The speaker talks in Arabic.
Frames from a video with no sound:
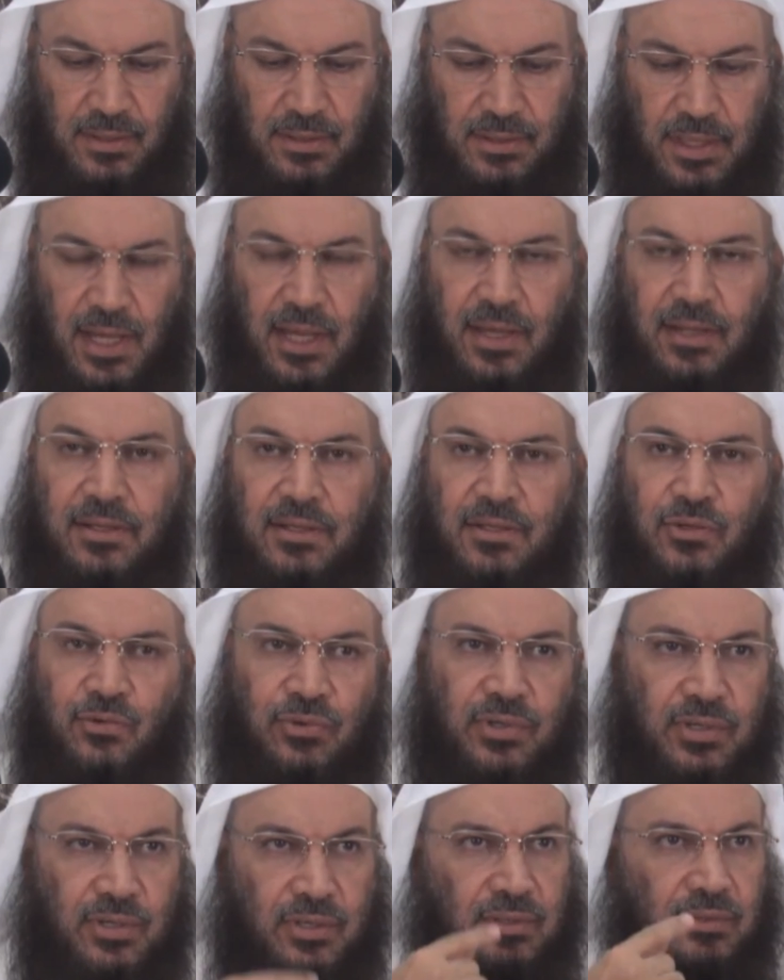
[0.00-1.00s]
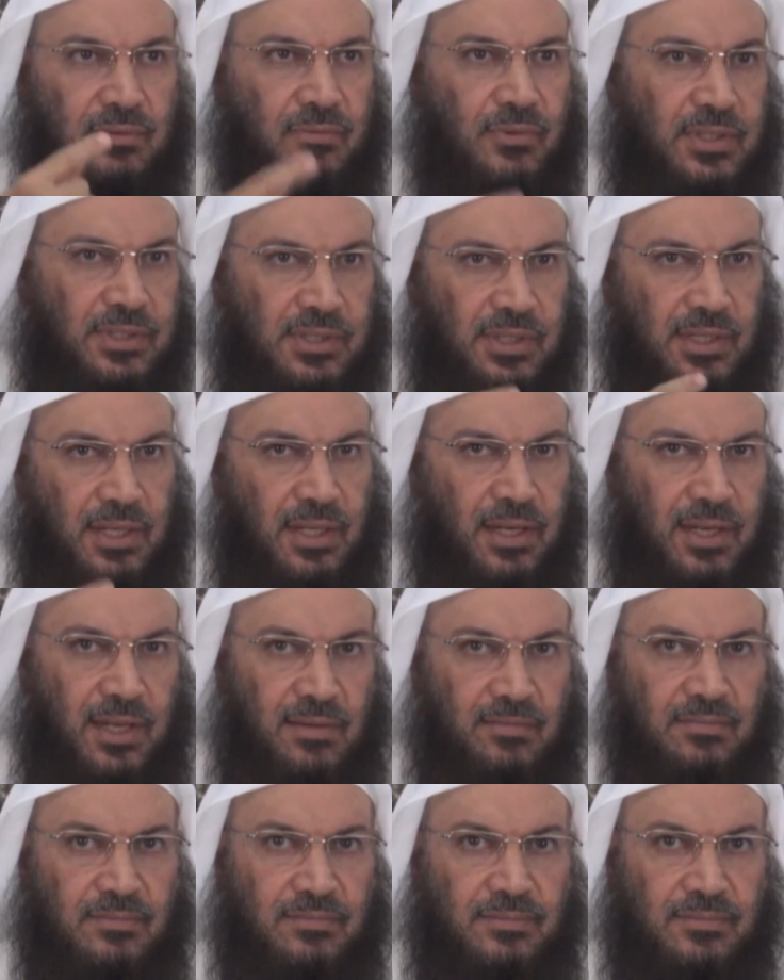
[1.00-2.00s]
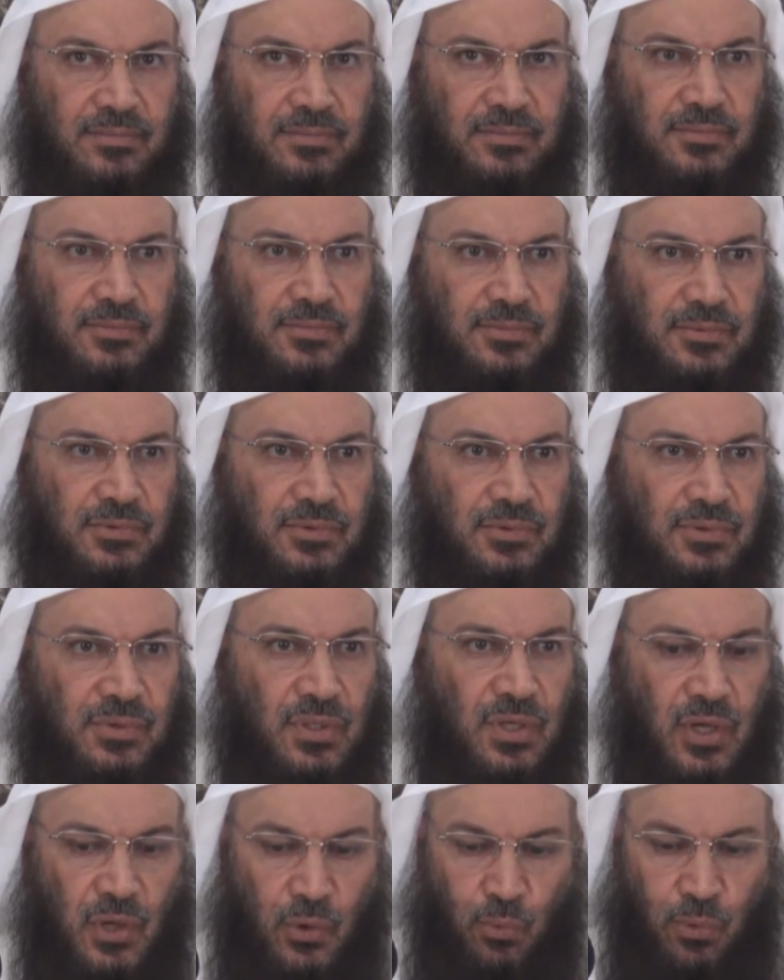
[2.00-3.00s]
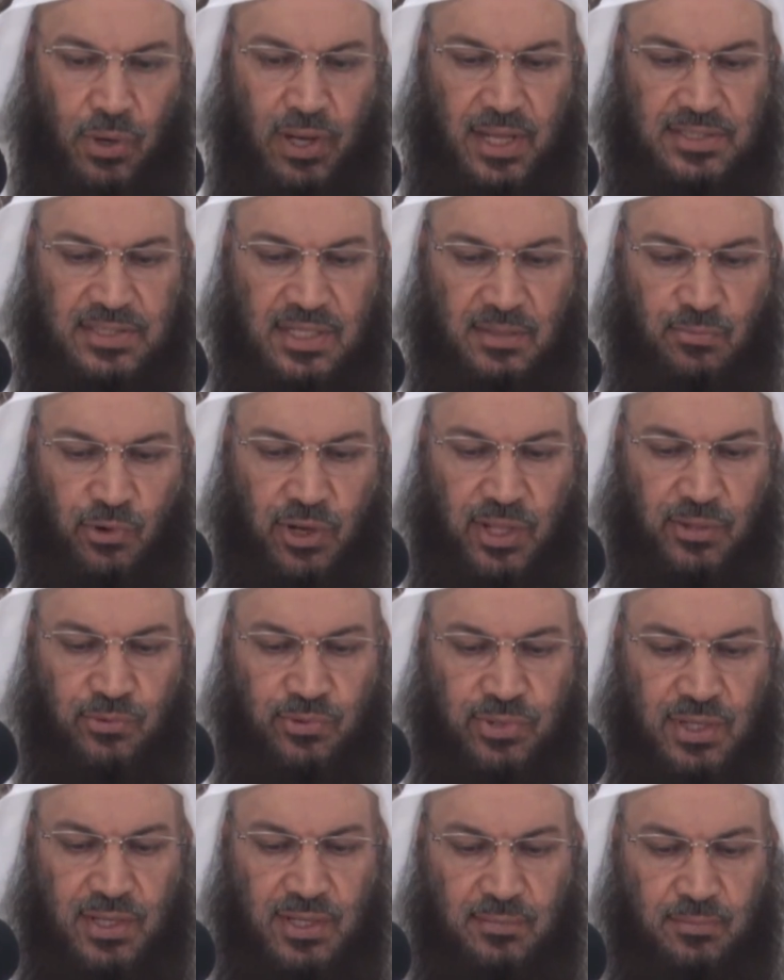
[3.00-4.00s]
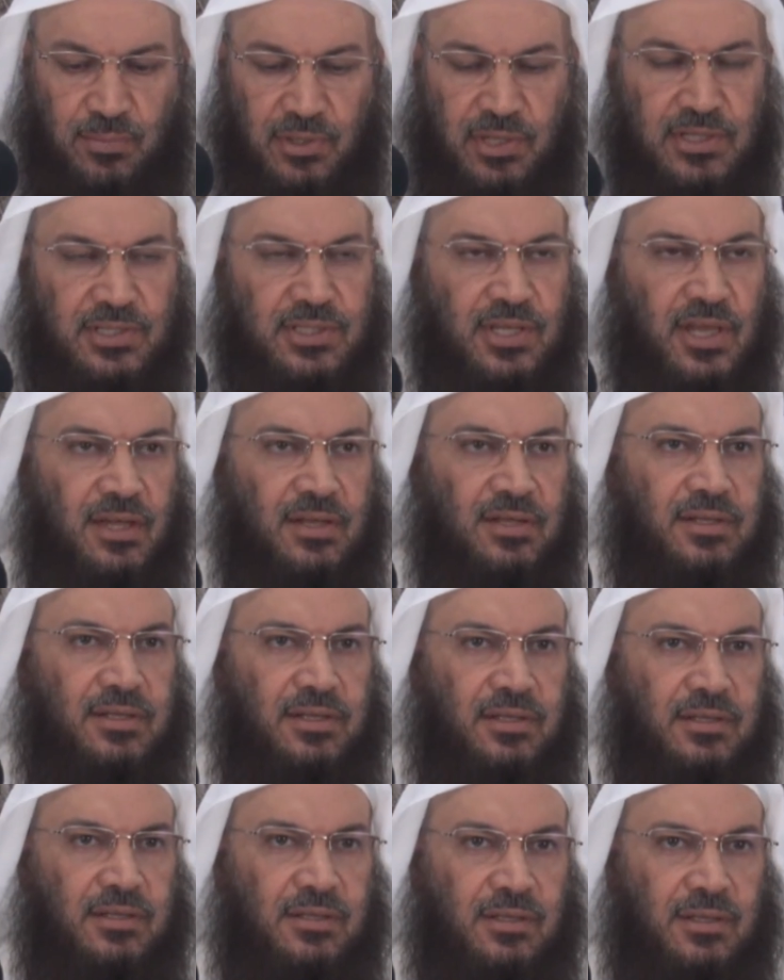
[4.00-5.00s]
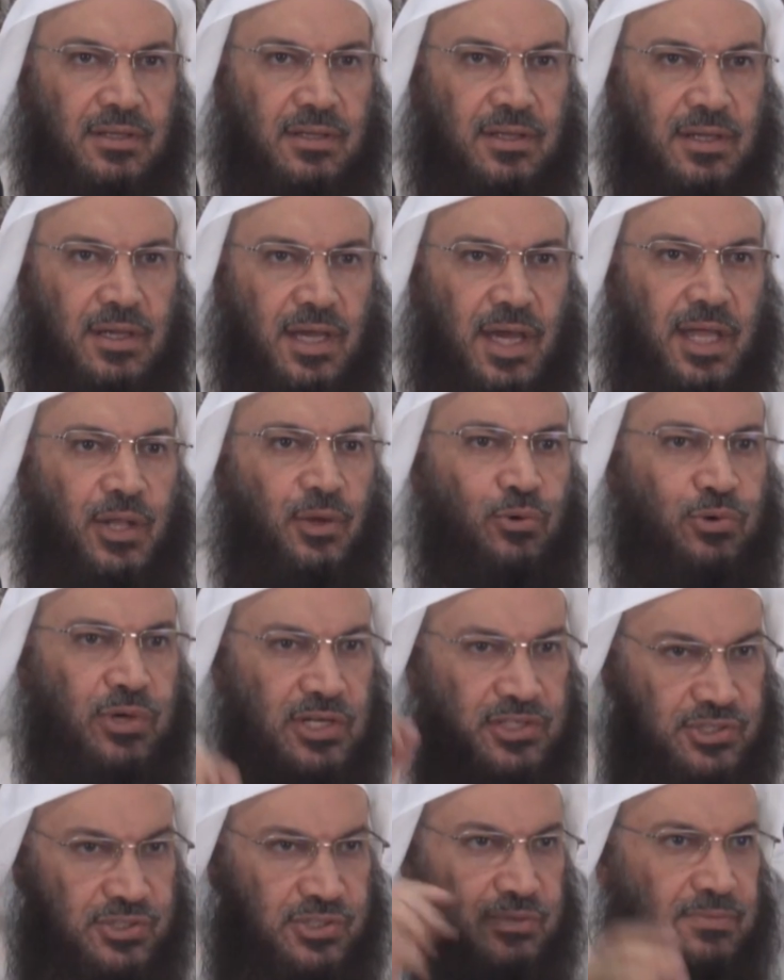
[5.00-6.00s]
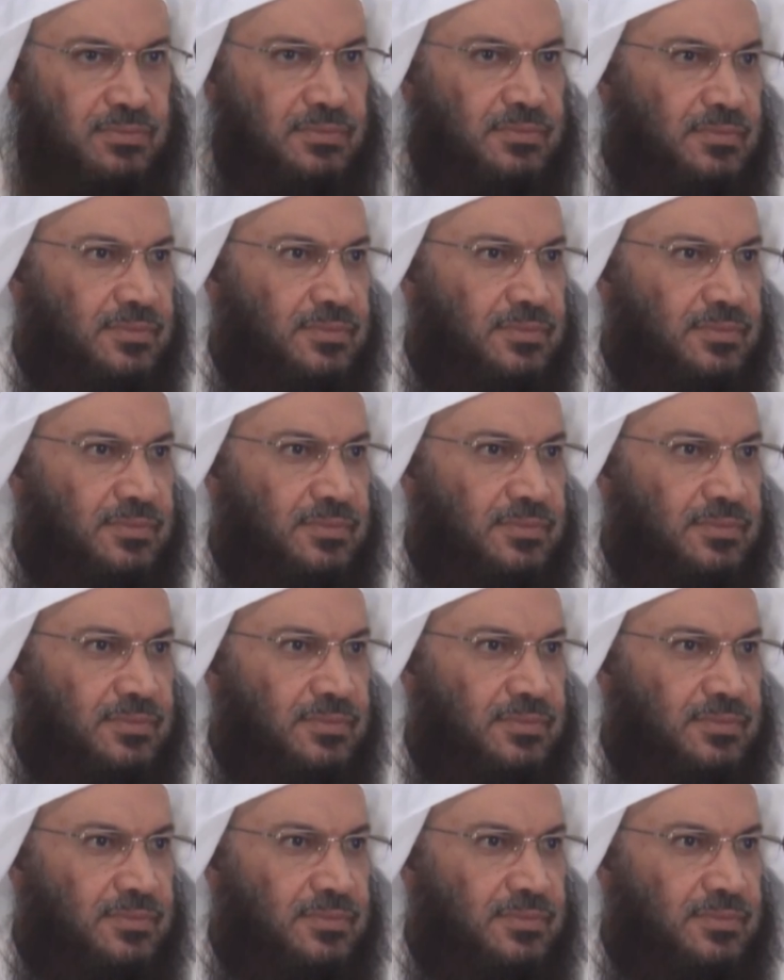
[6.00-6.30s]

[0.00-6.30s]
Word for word: يعني ينكر ويتكلم وليس المراد هنا بلسانه أنه يشتم